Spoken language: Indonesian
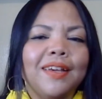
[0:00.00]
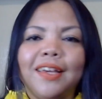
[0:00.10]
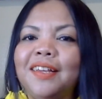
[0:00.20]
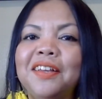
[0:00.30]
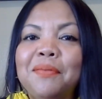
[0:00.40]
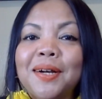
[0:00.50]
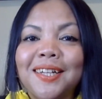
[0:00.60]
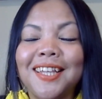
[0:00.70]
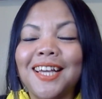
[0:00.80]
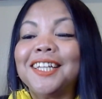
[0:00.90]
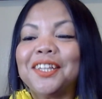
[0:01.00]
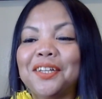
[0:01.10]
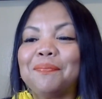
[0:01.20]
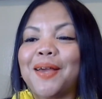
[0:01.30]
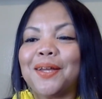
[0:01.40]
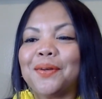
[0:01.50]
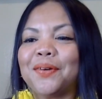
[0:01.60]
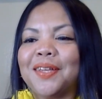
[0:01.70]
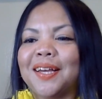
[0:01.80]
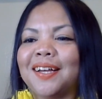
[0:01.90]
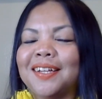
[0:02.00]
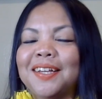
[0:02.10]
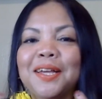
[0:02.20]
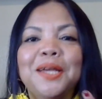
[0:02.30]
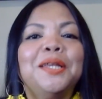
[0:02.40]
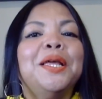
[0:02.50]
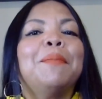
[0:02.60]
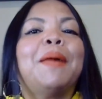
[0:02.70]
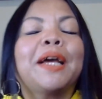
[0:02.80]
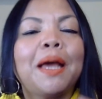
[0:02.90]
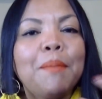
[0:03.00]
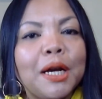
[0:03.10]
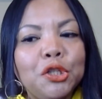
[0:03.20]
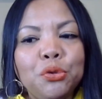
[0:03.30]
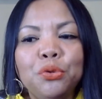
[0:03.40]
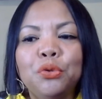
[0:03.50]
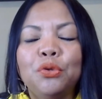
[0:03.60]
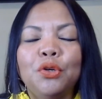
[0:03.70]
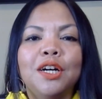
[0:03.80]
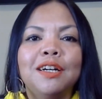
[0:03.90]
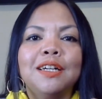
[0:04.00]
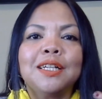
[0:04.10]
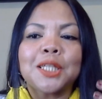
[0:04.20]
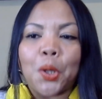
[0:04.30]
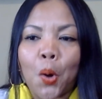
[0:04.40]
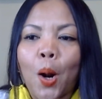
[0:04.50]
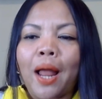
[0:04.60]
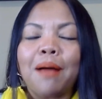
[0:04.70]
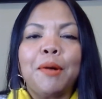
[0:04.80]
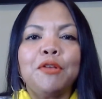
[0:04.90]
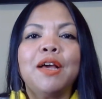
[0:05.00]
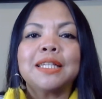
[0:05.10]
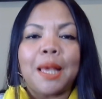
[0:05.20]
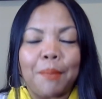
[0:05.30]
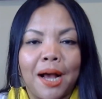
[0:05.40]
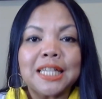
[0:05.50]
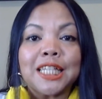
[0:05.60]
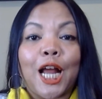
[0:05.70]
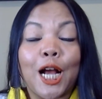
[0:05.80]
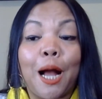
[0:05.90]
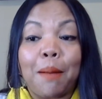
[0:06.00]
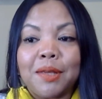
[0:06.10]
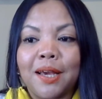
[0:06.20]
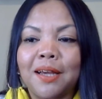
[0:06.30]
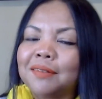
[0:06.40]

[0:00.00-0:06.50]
Indah banget ya denting pianonya. Dia pakai baju uh, sekolah, baju SMA, seragamnya